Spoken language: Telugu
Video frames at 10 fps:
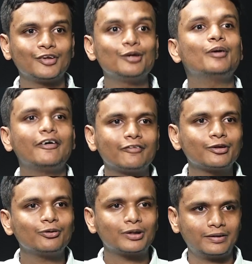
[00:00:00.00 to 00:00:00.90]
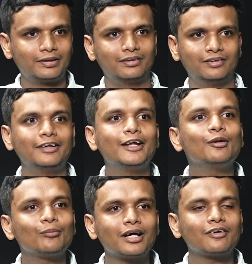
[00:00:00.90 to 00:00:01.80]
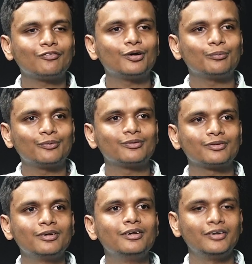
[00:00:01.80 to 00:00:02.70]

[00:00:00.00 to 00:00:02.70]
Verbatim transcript: సినిమా అవ్వదు ఒక టీమ్ లాగా ఫామ్ అవ్వదు